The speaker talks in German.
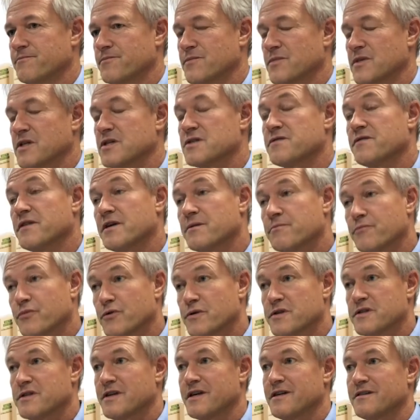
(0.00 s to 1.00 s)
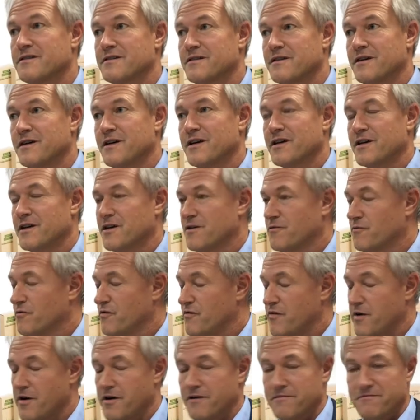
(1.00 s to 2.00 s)
Das war ein Prozess, wo
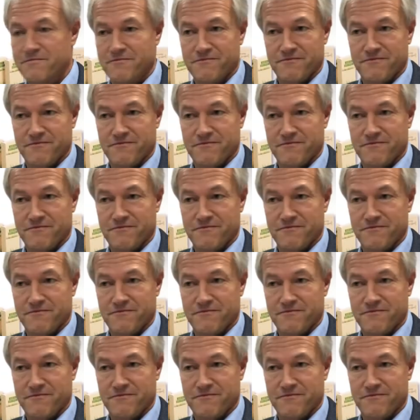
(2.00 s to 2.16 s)
wir